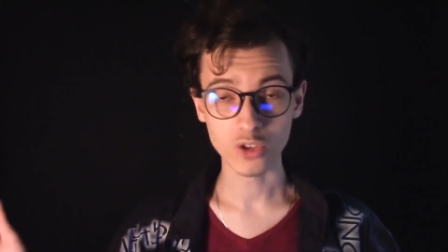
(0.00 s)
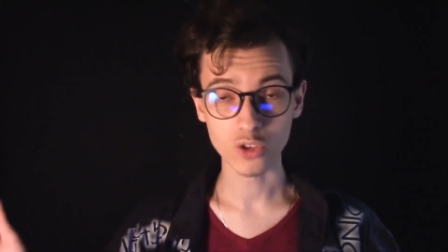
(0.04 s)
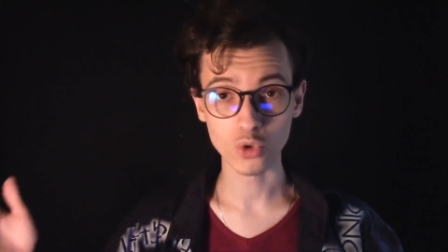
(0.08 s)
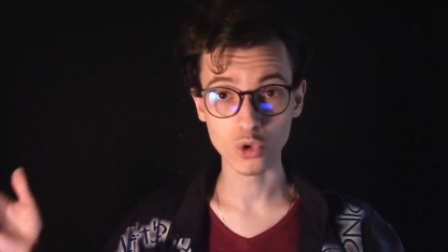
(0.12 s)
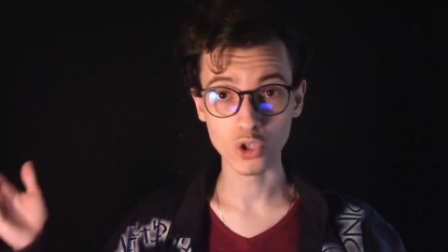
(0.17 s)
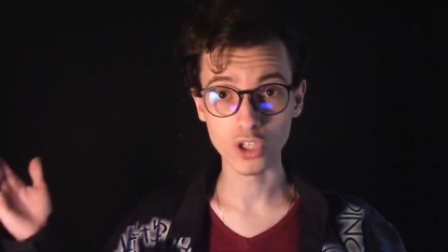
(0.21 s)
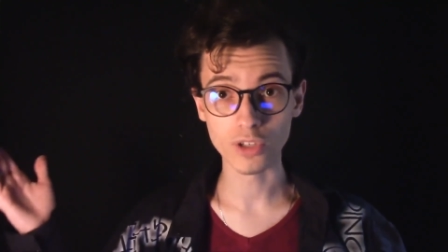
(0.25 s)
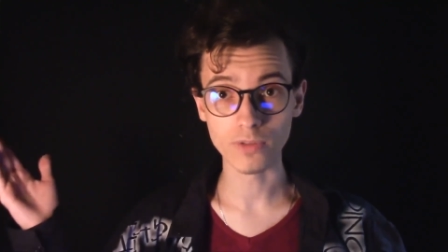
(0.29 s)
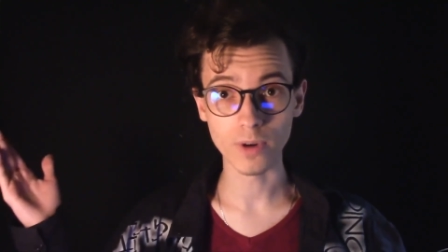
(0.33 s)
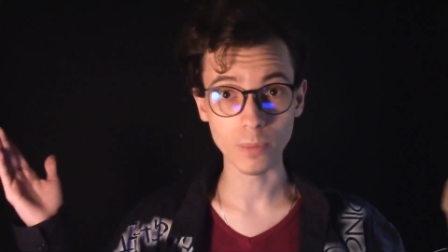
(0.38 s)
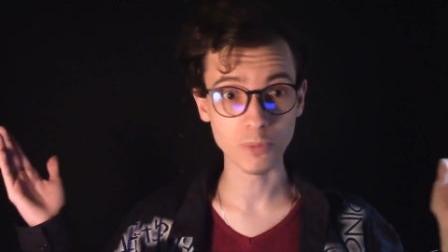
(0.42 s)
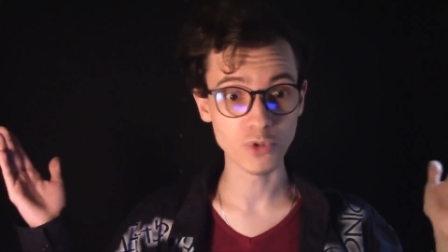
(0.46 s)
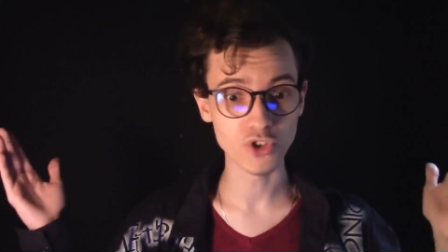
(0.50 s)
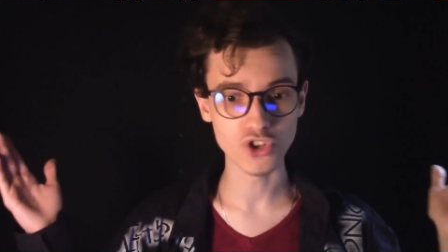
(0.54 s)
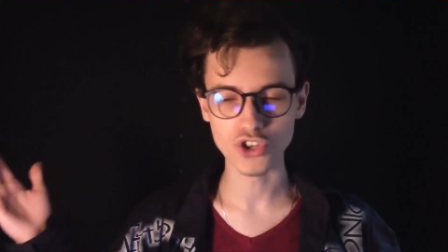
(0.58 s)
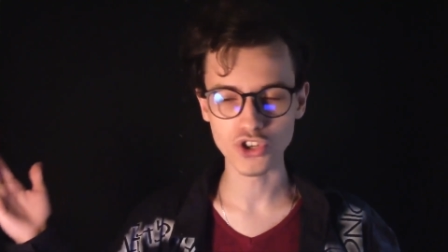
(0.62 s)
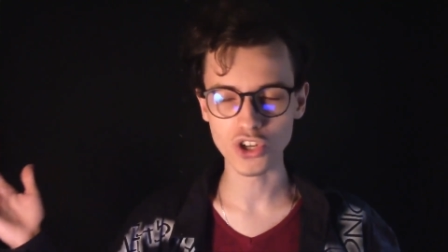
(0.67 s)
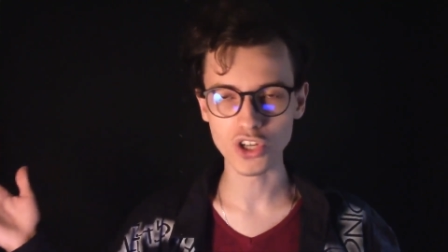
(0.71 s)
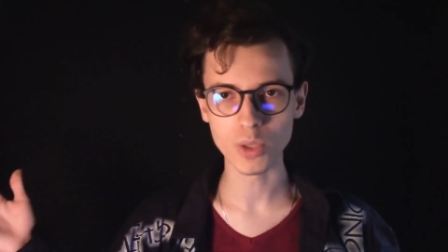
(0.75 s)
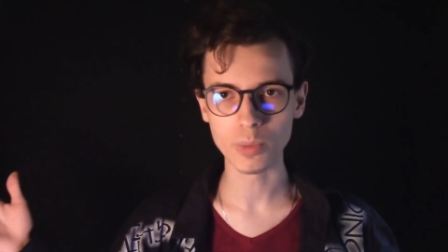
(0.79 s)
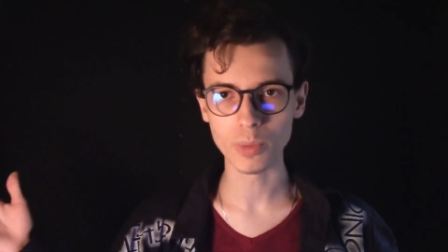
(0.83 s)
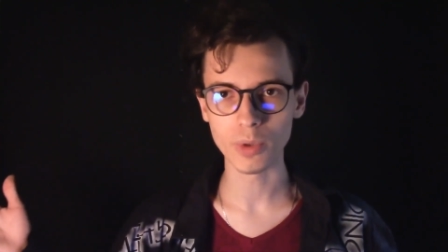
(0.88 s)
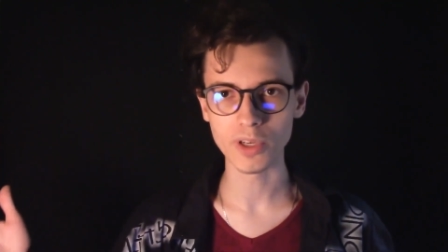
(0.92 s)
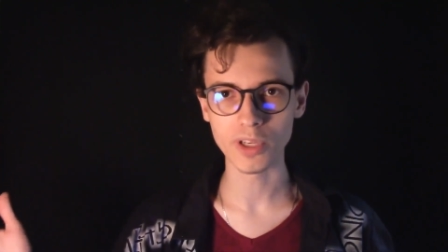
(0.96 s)
которые
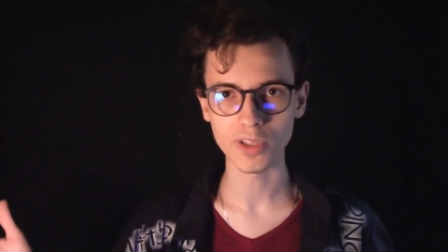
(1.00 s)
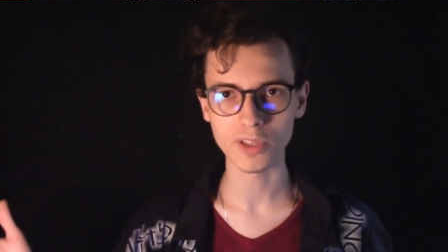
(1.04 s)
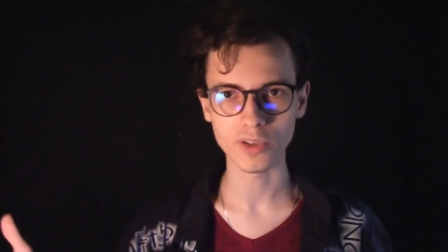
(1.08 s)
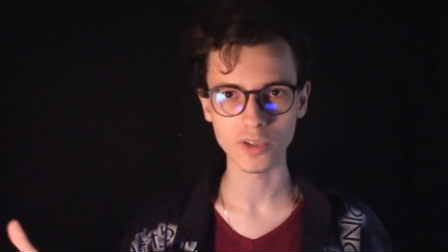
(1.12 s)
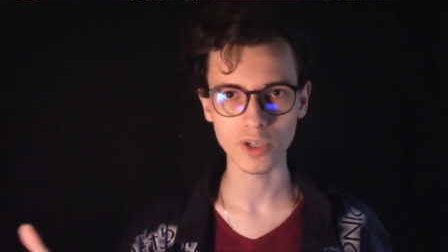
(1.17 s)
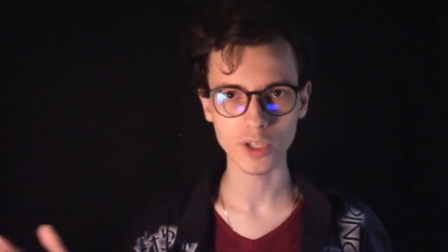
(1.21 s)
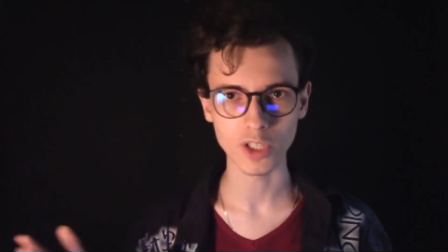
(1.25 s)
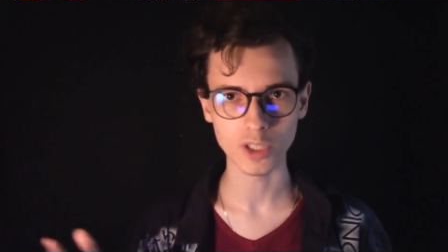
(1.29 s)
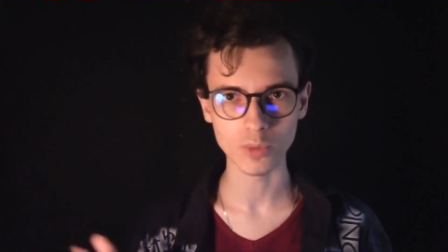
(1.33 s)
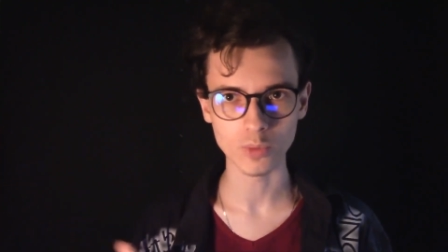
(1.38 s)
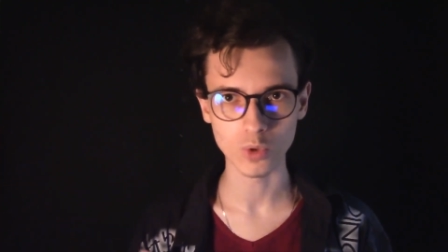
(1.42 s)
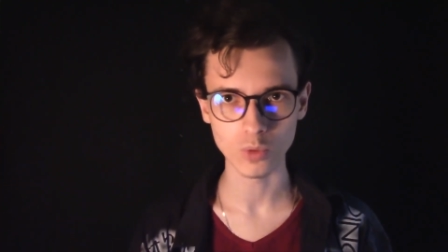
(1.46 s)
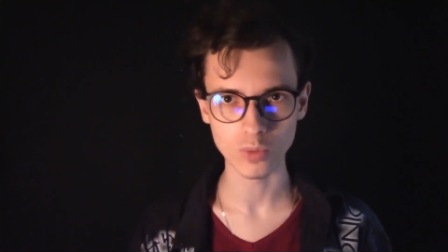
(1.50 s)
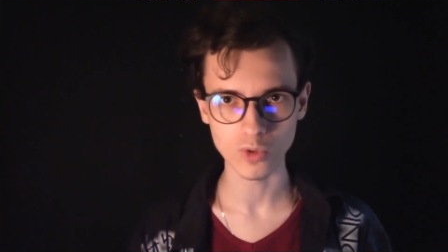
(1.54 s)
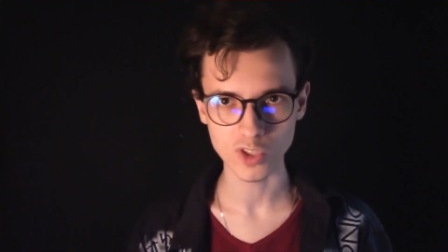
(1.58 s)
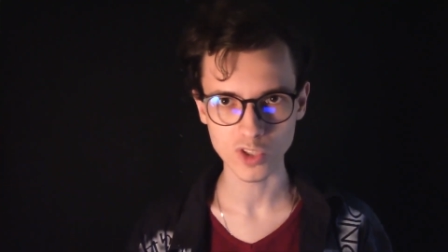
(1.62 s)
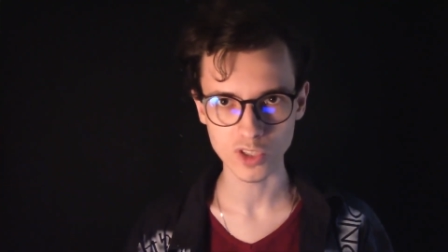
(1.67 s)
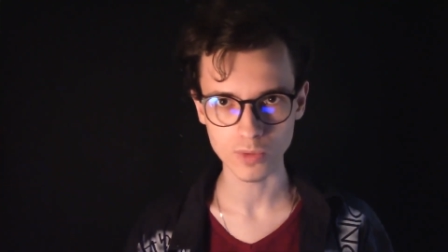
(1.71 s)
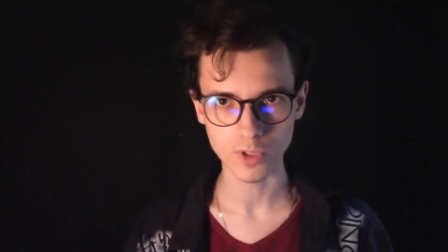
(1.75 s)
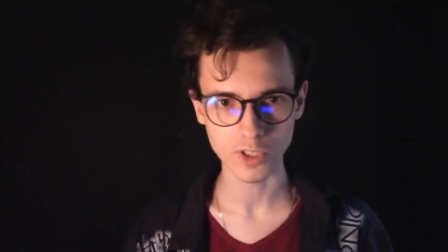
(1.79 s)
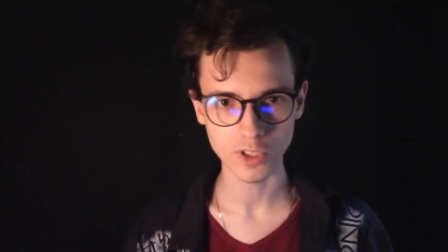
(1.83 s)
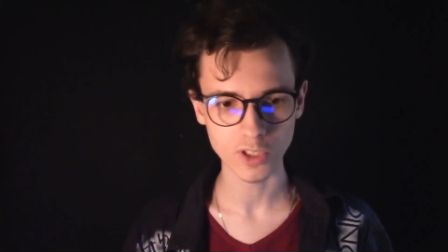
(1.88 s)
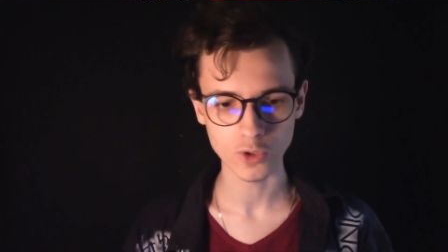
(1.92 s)
вообще непонятно, каким образом